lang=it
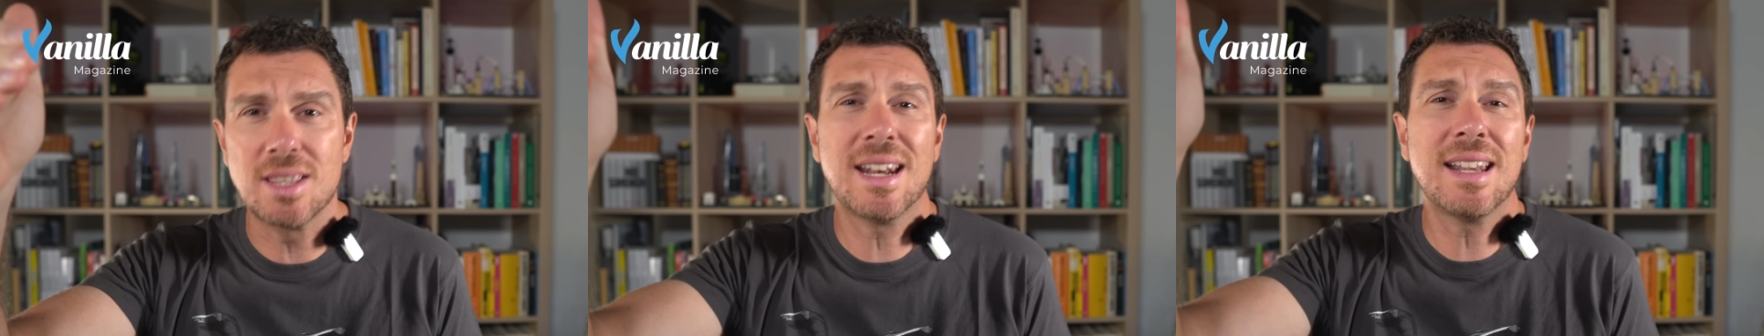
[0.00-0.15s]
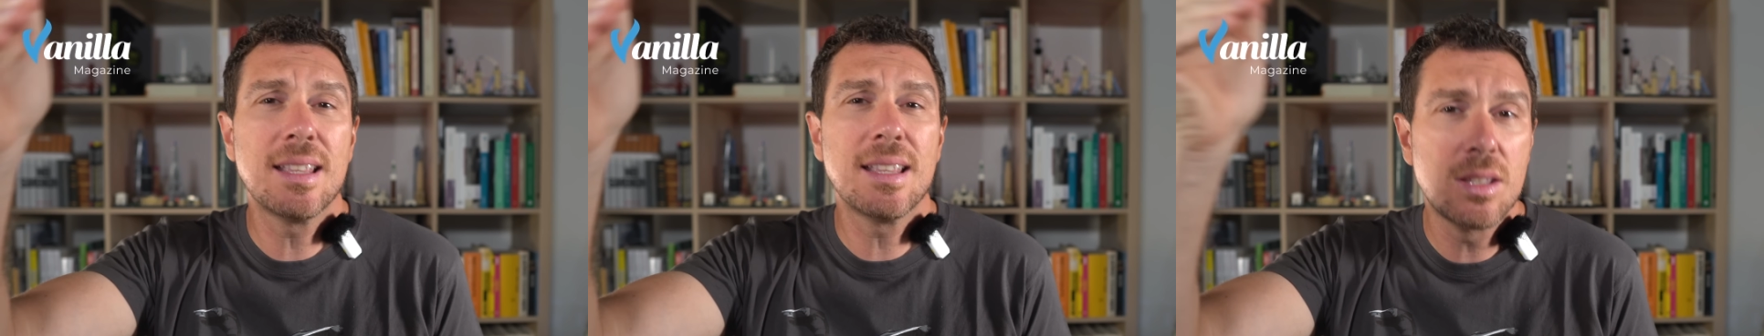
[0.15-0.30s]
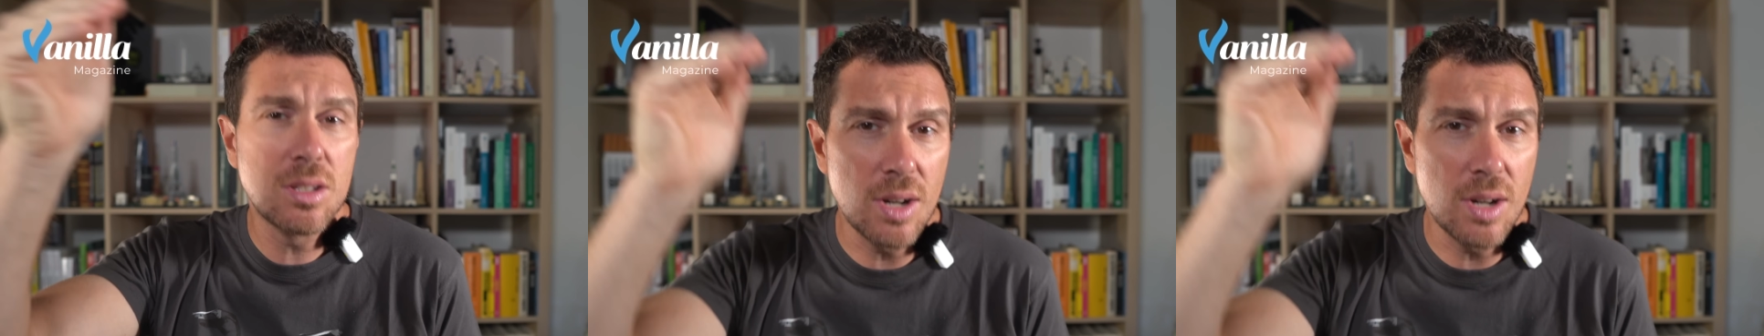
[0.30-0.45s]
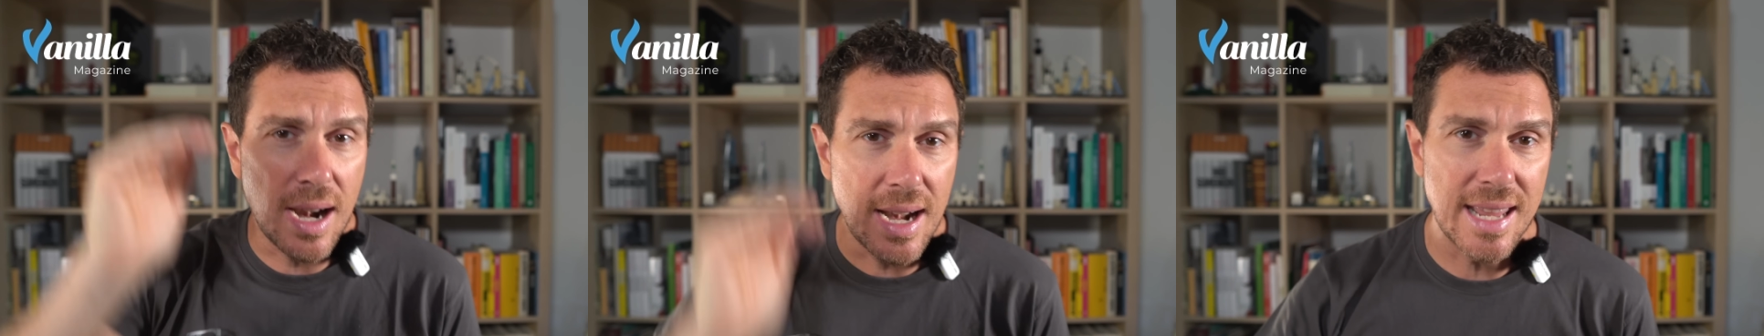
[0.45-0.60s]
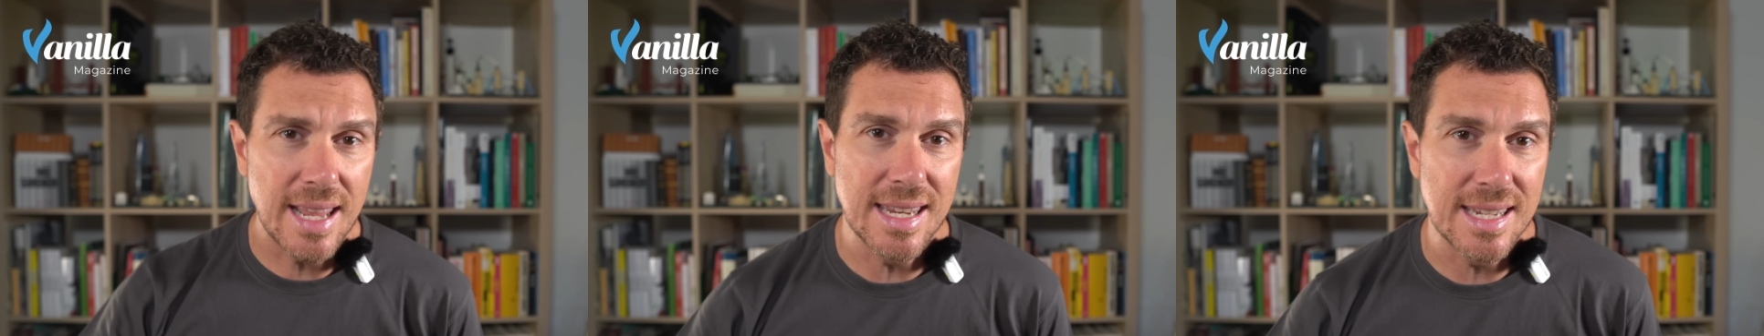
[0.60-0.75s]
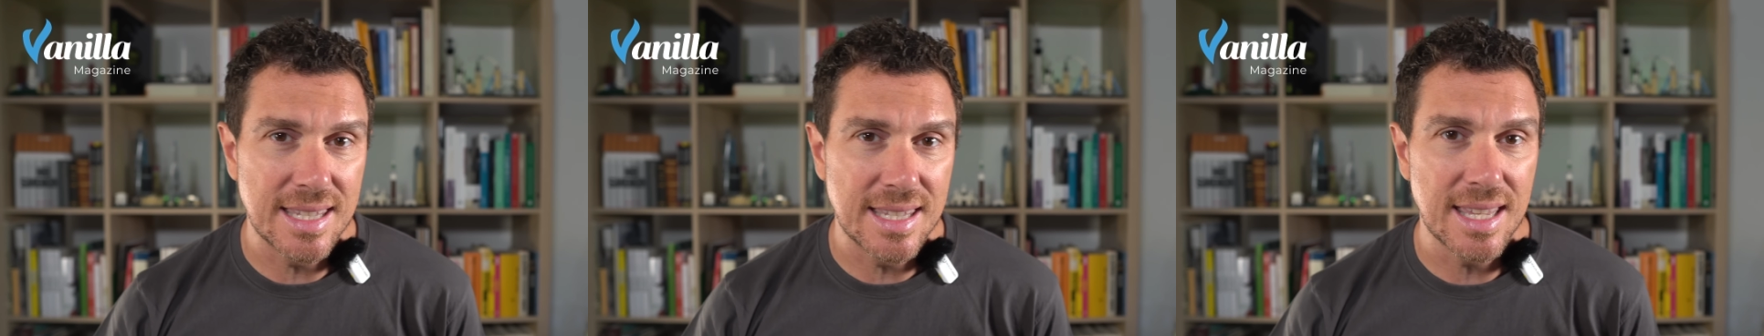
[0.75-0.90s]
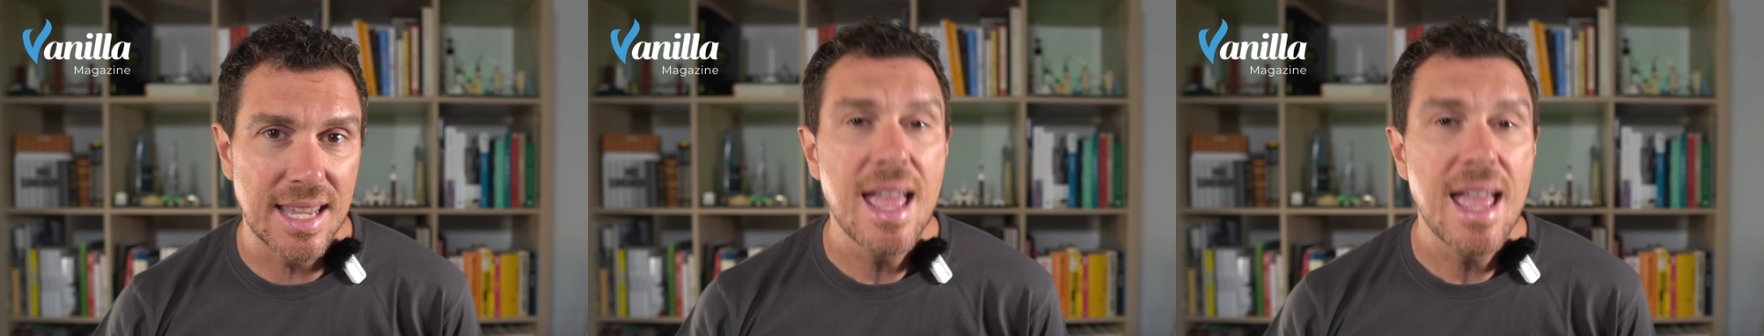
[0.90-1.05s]

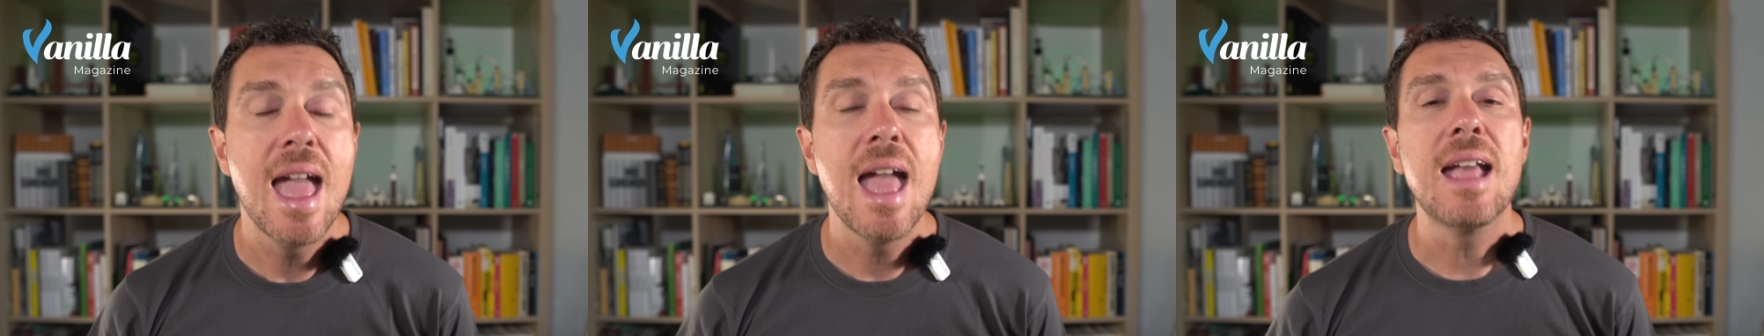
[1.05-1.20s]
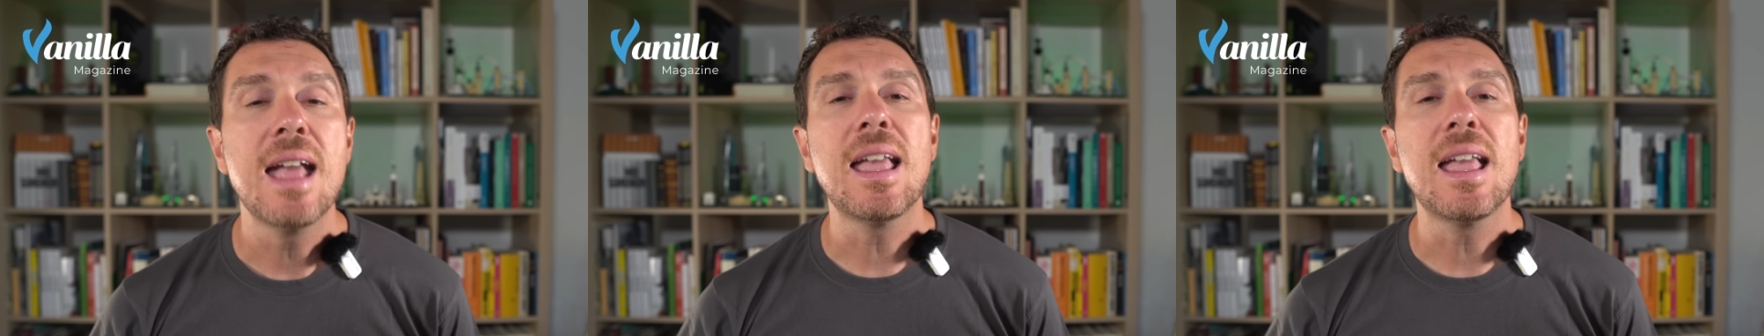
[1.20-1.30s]
tradizionalisti